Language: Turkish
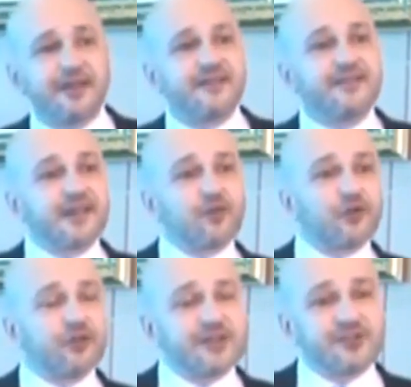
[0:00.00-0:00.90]

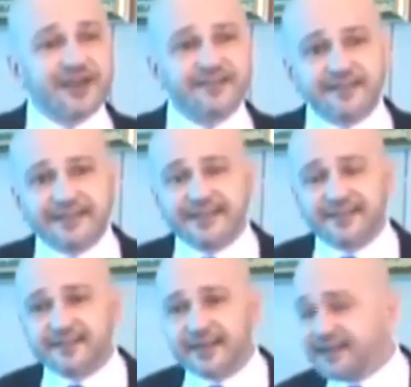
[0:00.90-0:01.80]
Silikonun içerisinde
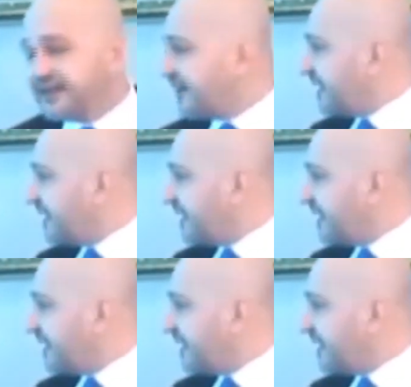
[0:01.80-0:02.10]
ise